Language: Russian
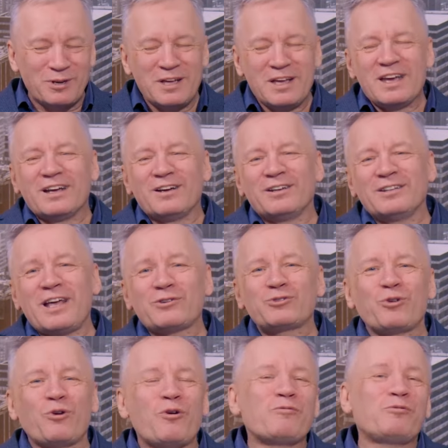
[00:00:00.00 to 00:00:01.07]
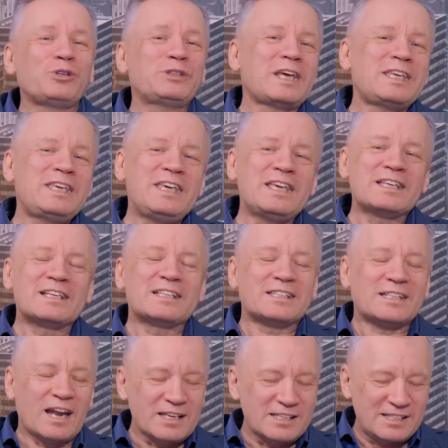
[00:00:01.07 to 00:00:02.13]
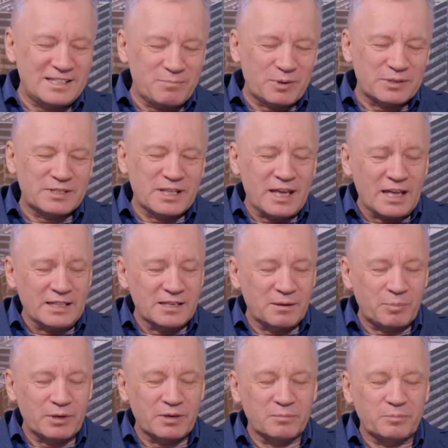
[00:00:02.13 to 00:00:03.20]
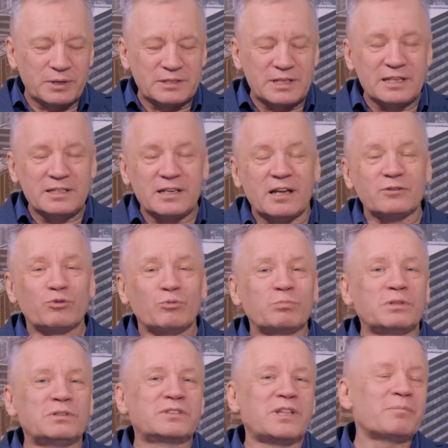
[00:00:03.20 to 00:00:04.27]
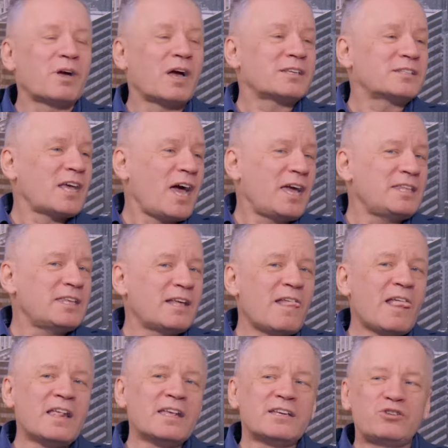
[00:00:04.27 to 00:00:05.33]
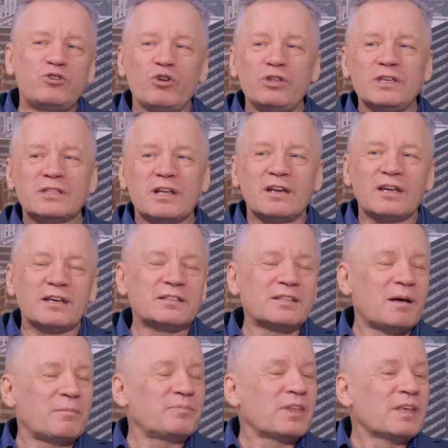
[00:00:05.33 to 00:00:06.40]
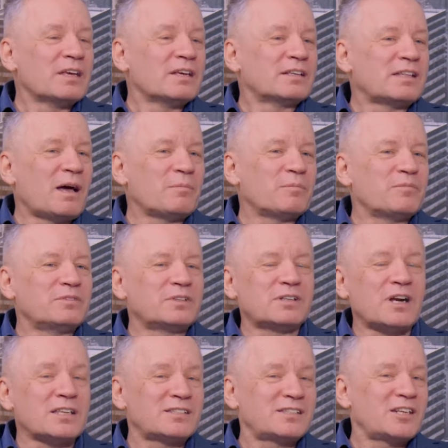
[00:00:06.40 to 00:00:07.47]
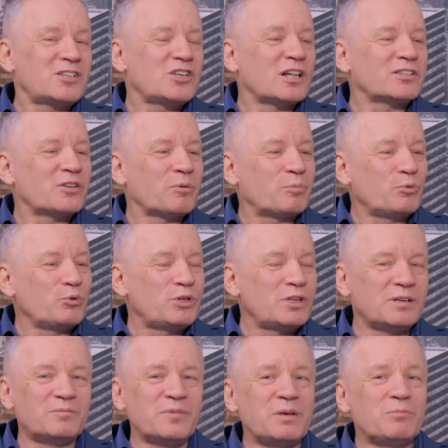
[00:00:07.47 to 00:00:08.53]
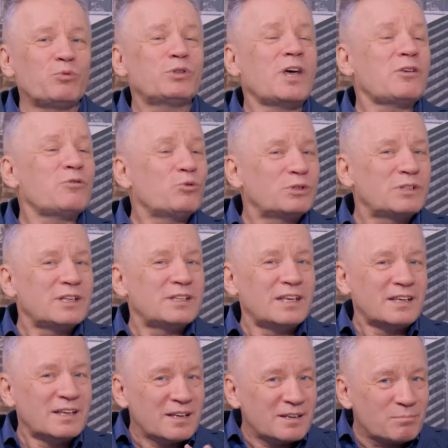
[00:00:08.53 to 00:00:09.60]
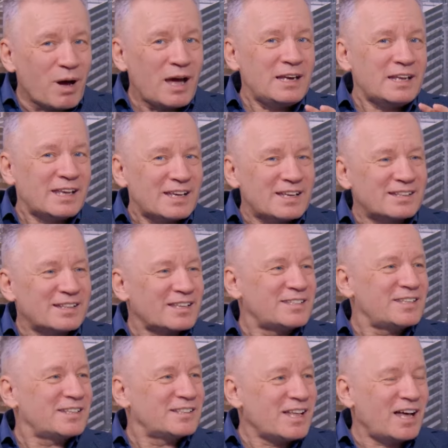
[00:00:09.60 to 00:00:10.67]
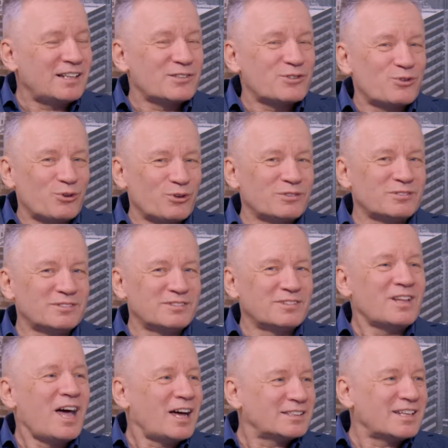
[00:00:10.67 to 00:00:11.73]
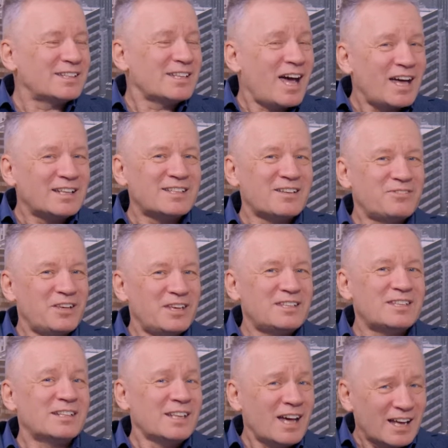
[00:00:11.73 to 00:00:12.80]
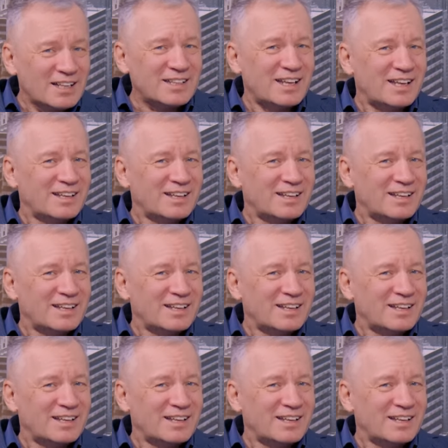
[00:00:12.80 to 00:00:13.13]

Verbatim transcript: Да. Так что вот такие страсти постоянные. Последний раз он был там в Казани, еще нескольких там там раз встречался с Путиным, ему дают эти маленькие так, сигналы, что надо, надо, Федя, надо.